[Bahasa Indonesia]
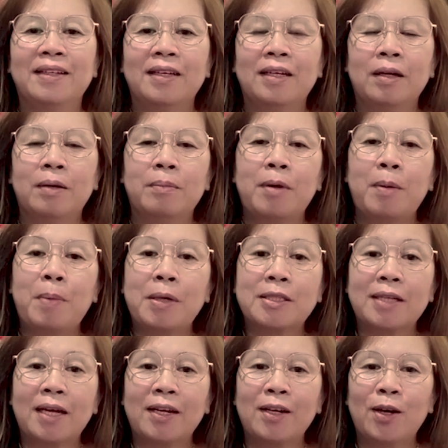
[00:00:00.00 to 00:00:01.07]
Bapak
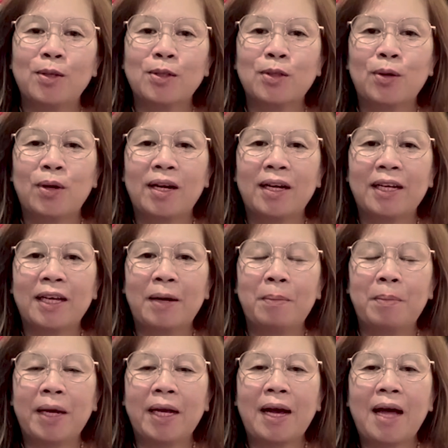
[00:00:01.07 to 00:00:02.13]
saya adalah seorang yang
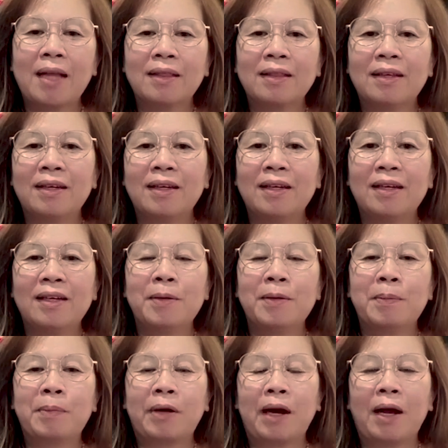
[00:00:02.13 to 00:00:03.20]
baik hati,
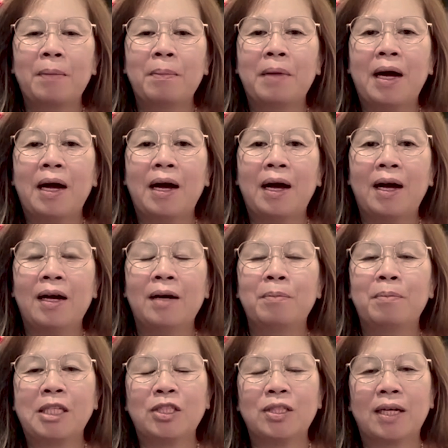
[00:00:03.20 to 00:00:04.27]
beramah,
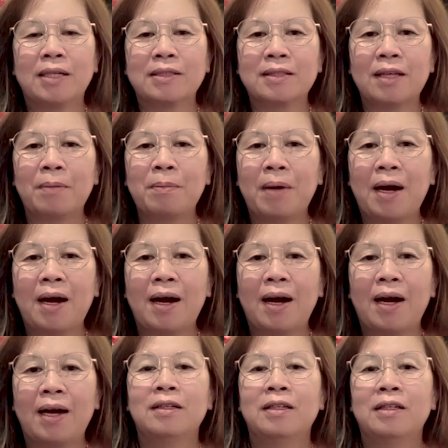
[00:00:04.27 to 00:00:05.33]
panjang
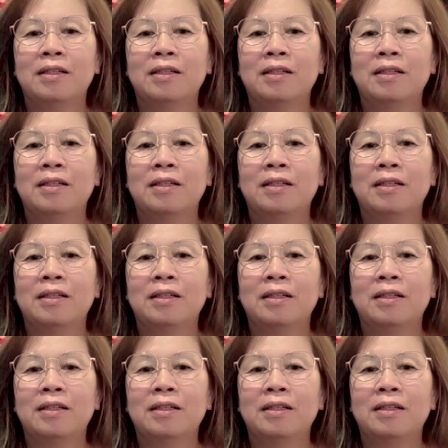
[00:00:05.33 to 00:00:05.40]
sabar,